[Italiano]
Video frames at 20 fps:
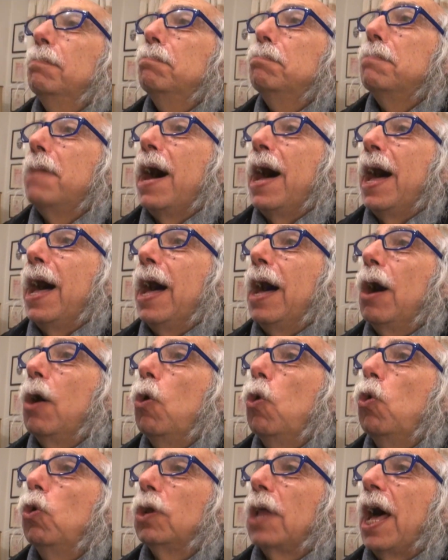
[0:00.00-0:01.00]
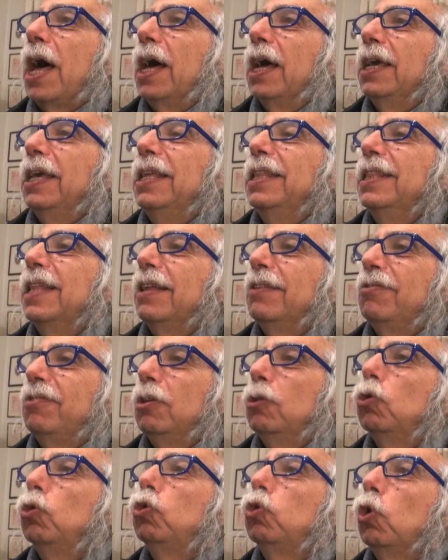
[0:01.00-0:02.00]
Ma ora
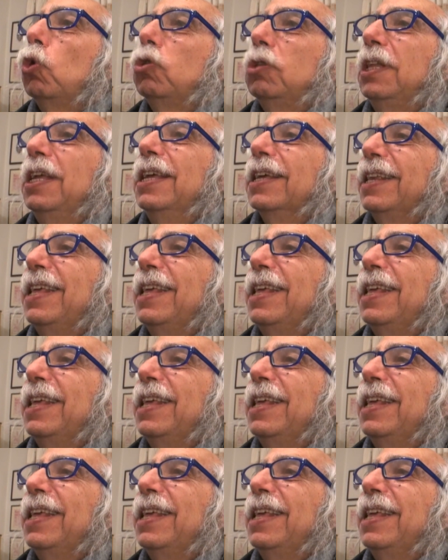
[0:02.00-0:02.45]
innanzitutto ti